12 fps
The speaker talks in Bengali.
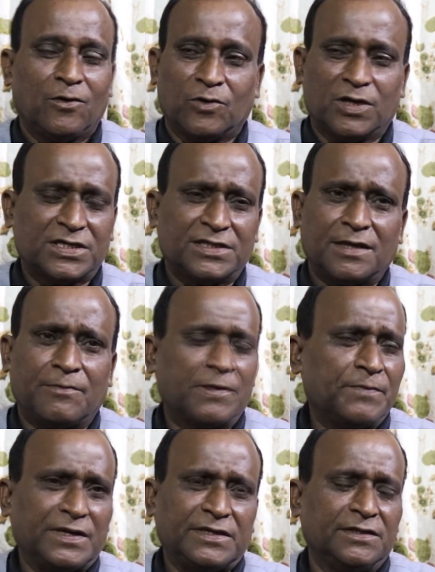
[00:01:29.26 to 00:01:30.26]
ওনার সাথে আমার
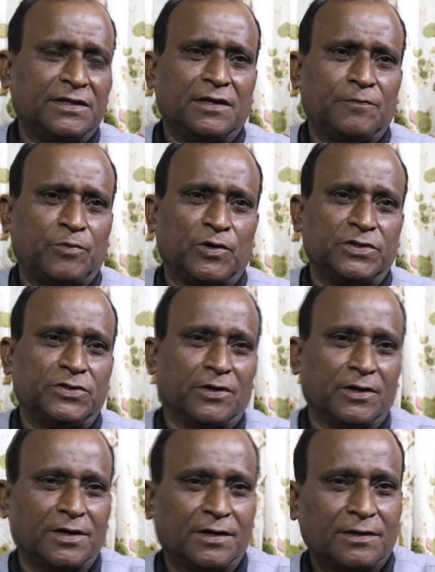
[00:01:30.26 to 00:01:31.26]
বেশি দিনের
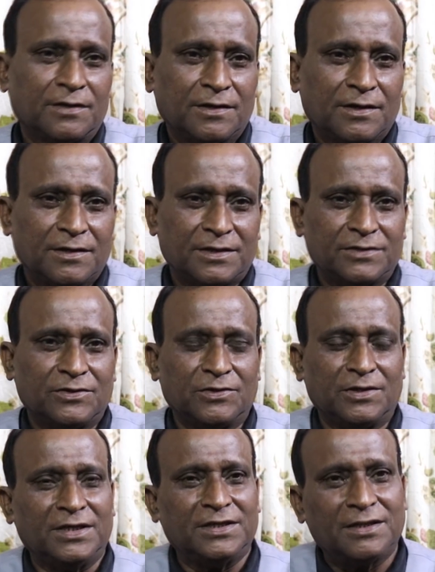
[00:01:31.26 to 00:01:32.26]
পরিচয় না কিন্তু
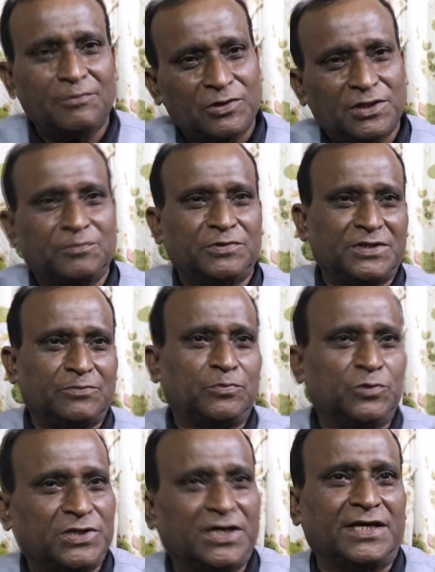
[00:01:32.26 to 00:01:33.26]
ইতিমধ্যে বুঝে
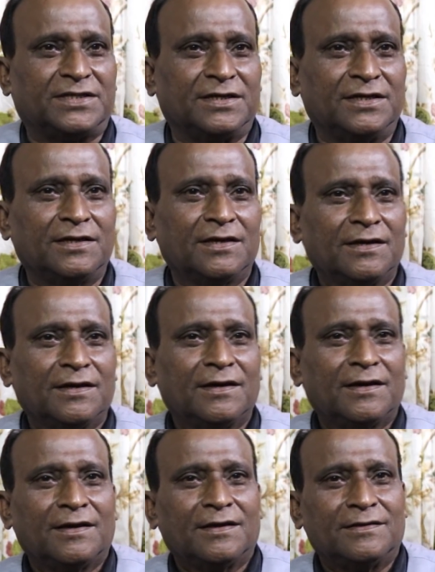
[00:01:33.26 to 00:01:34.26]
বুঝে গেছি
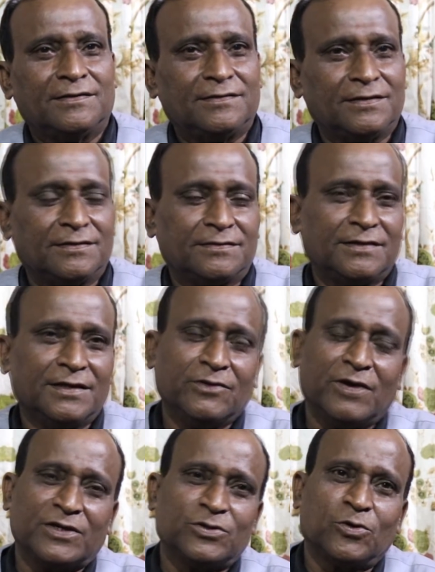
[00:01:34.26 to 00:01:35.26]

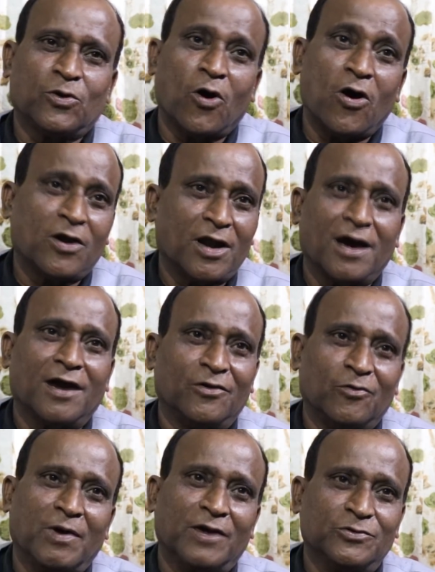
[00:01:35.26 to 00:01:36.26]
তিনিও একজন রং
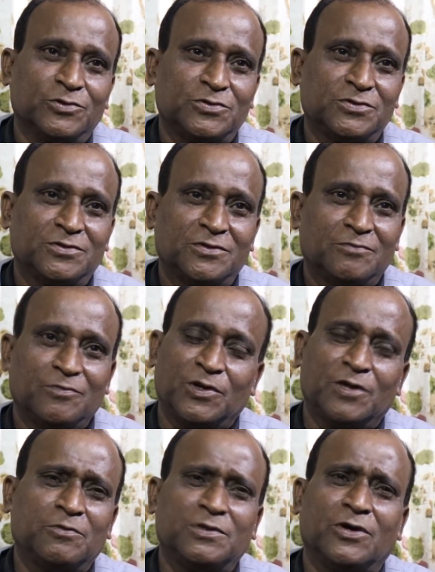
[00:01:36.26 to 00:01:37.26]
লাগানো মানুষ
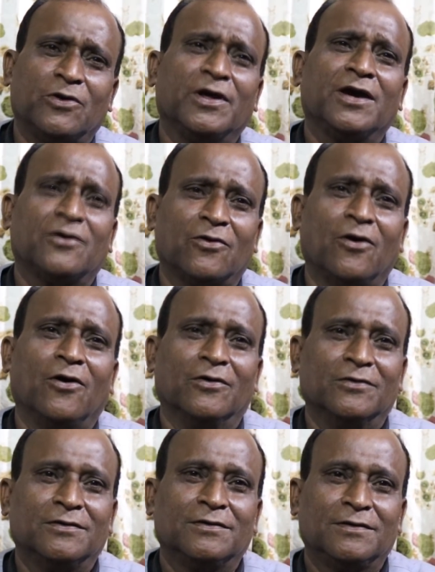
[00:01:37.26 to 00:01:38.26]
মনের মধ্যে অনেক রং
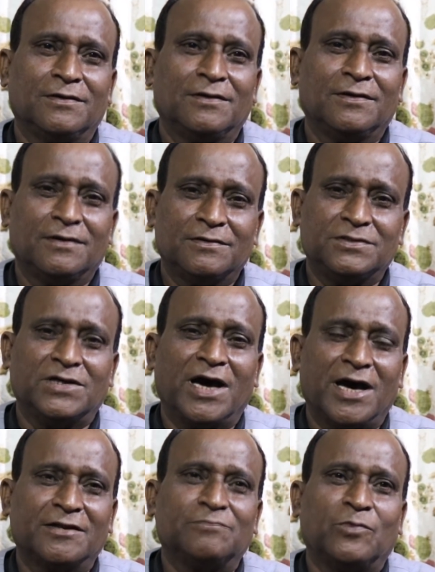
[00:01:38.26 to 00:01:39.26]

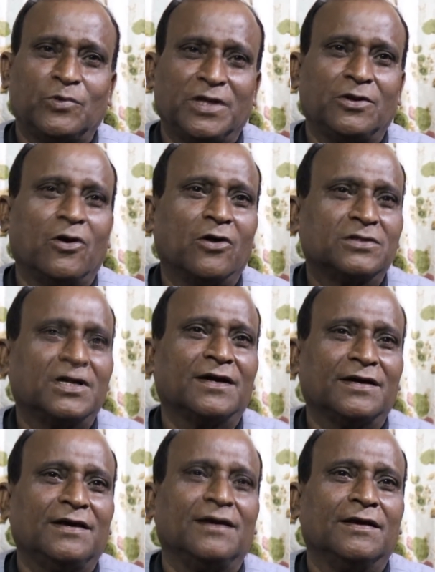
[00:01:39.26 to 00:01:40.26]
যার মনে রং
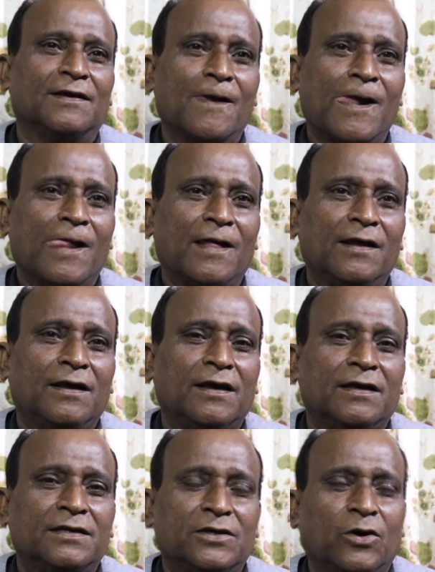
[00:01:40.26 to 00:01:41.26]
থাকে
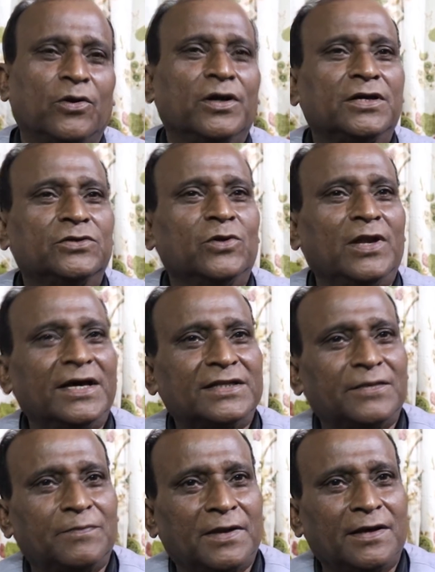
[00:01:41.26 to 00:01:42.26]
সে অনেক কিছু
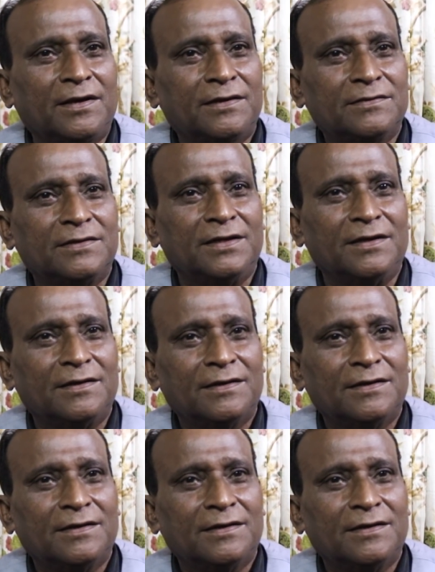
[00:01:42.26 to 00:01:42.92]
লিখতে পারে জি